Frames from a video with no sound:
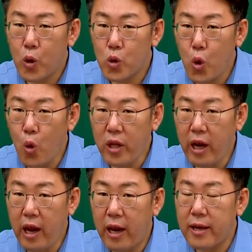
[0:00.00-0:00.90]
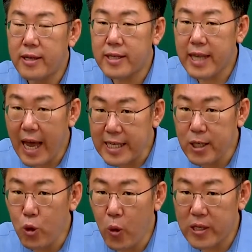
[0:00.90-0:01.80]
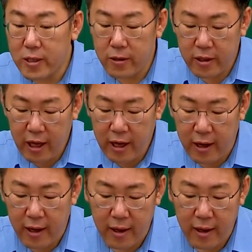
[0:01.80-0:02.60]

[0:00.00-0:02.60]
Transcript: 송나라의 사신으로 갔을 때